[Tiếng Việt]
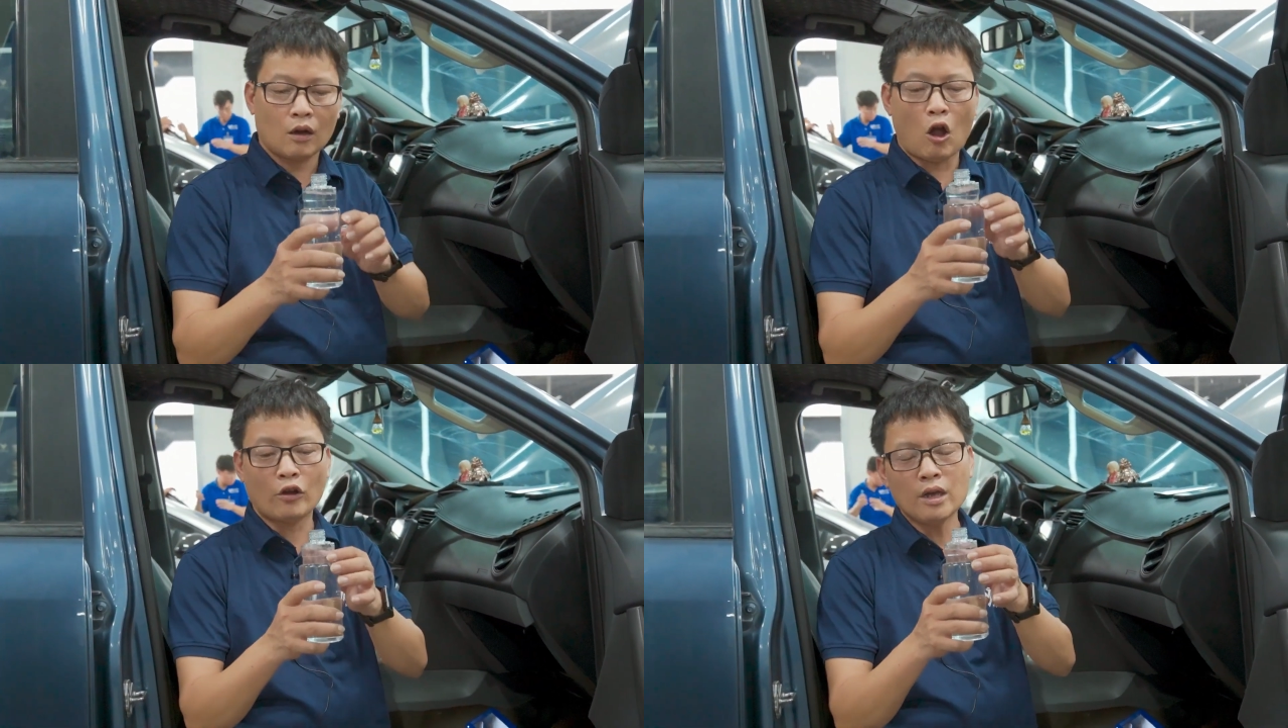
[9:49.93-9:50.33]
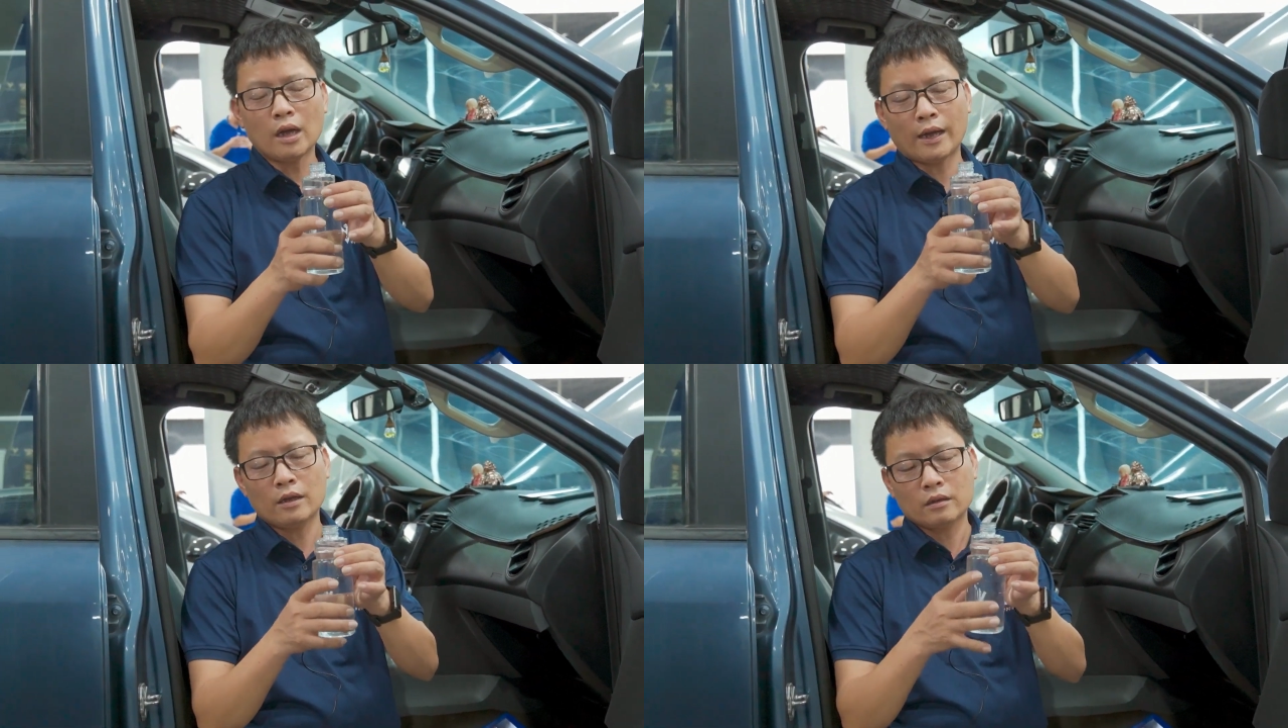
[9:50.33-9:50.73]
có
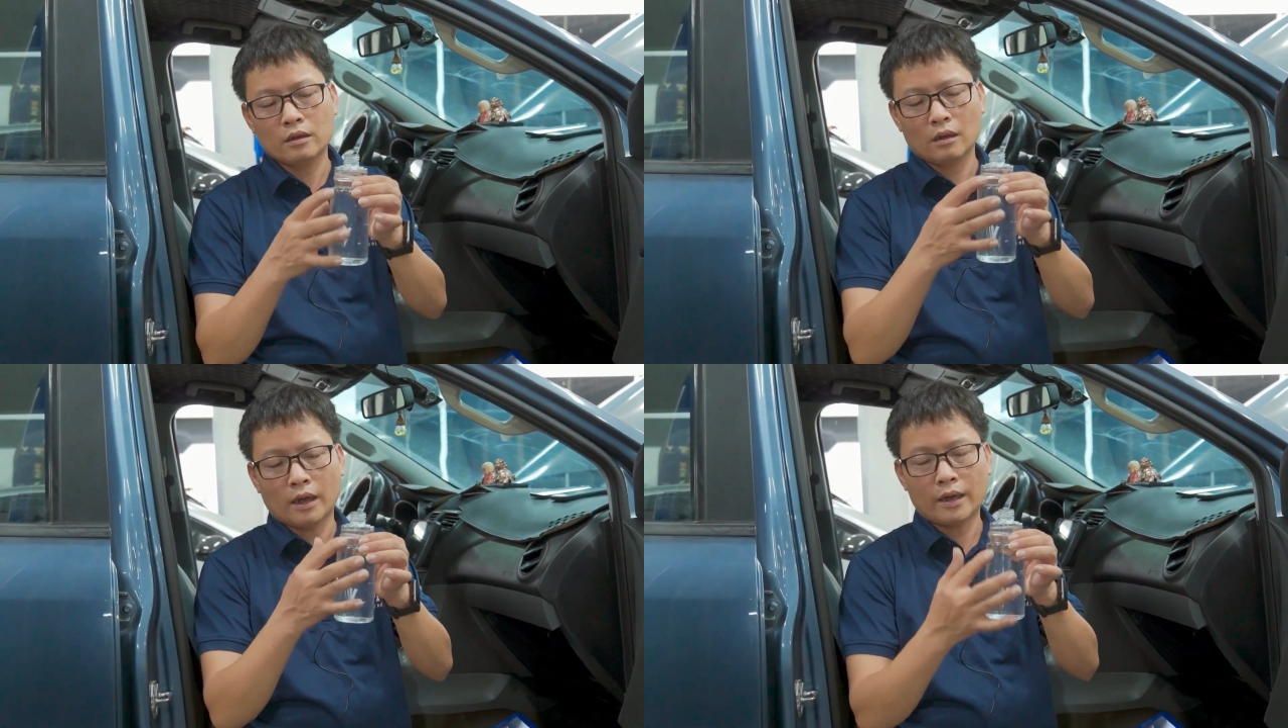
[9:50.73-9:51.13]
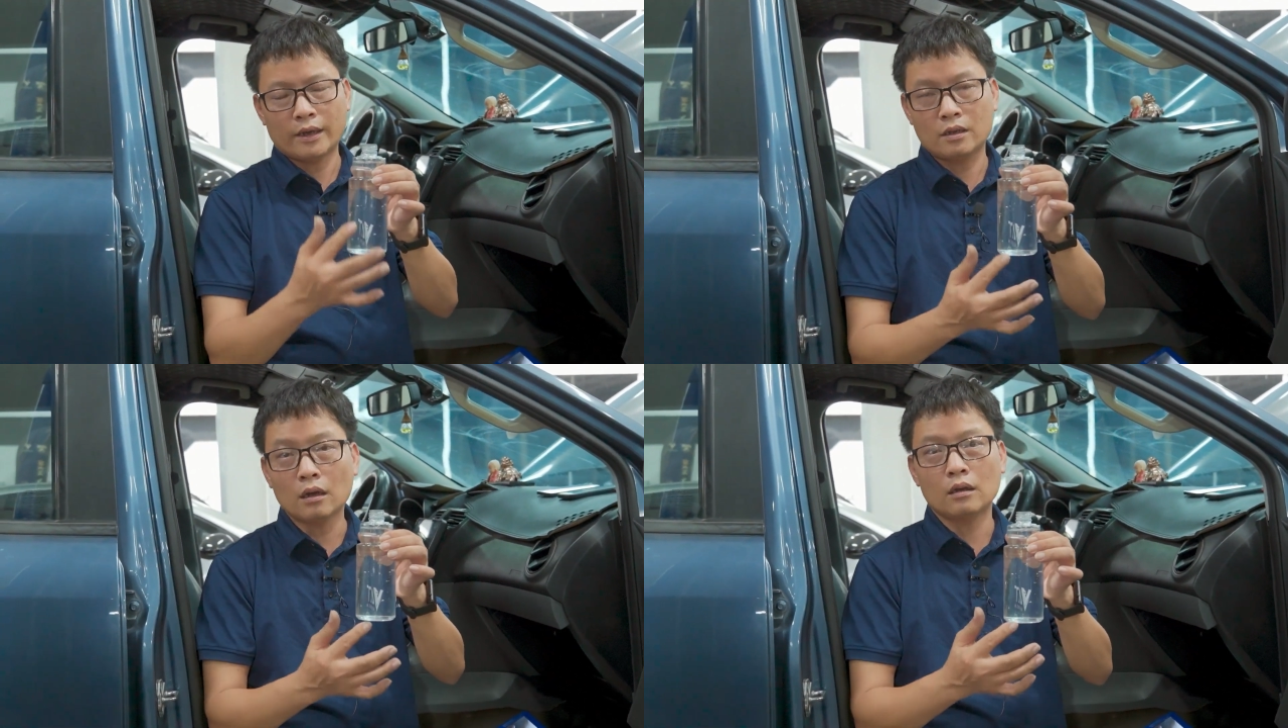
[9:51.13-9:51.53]
những cái
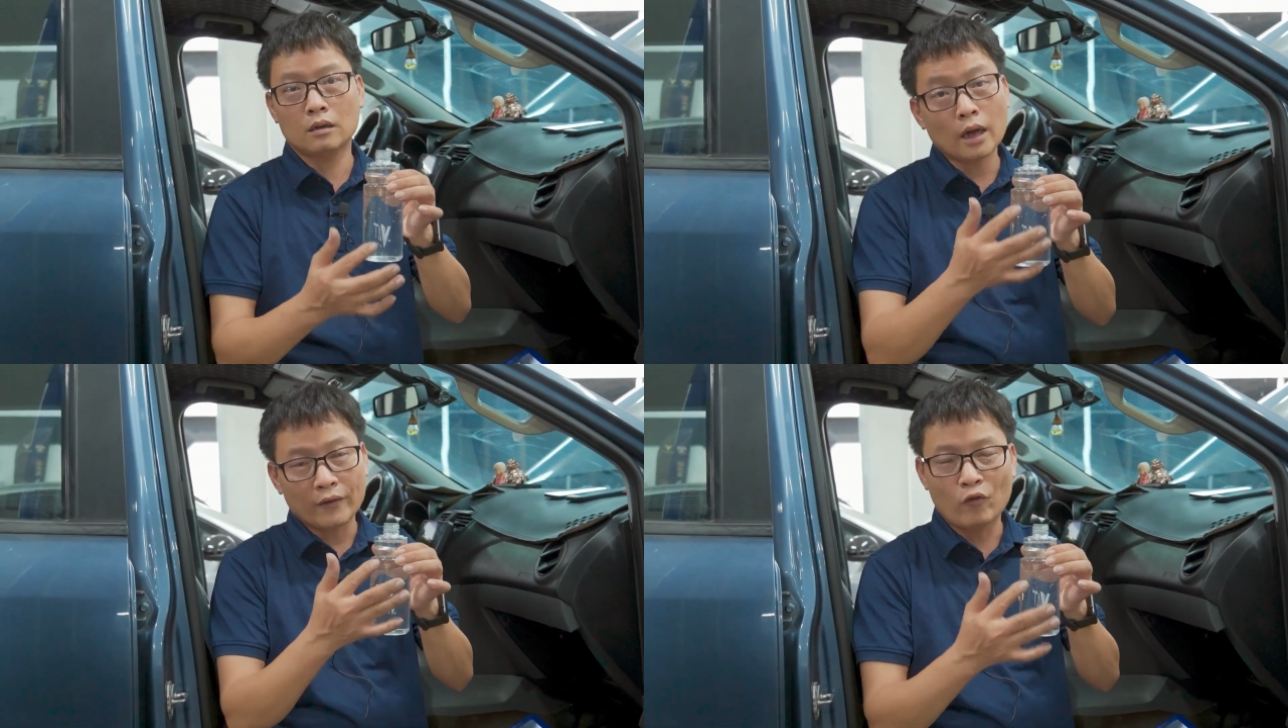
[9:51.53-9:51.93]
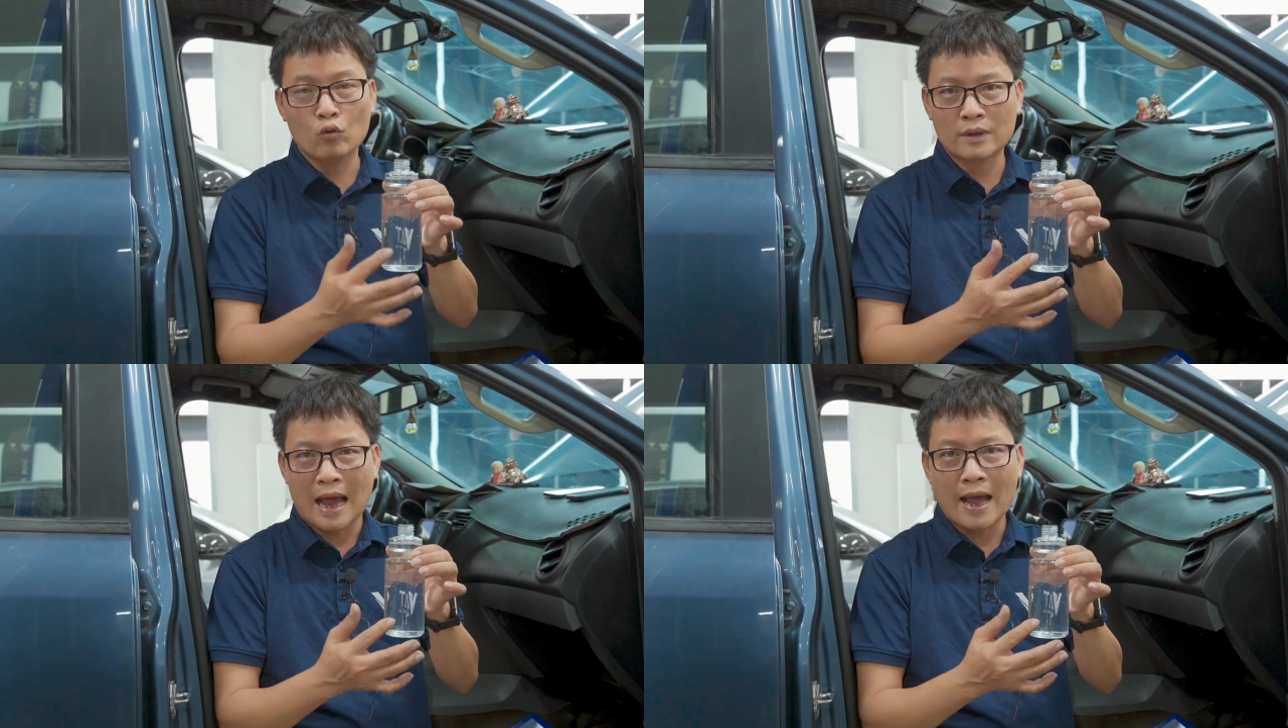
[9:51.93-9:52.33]
chất, những cái
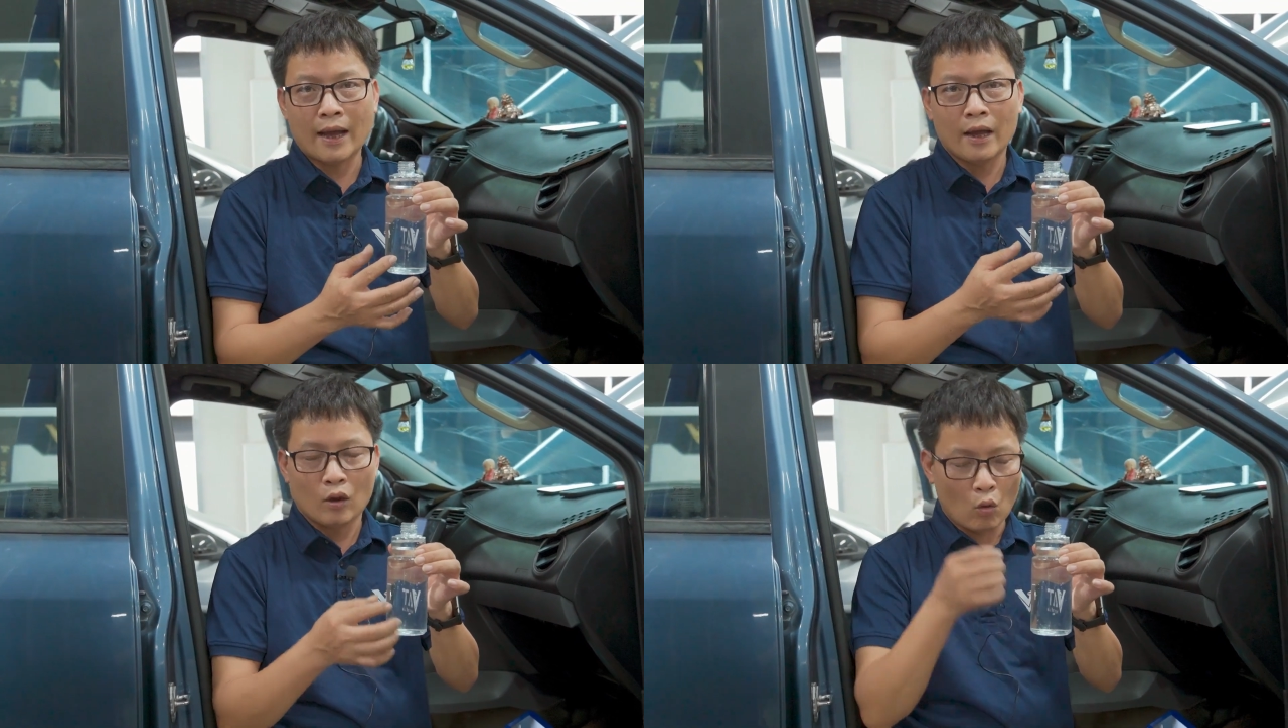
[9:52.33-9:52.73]
phụ gia,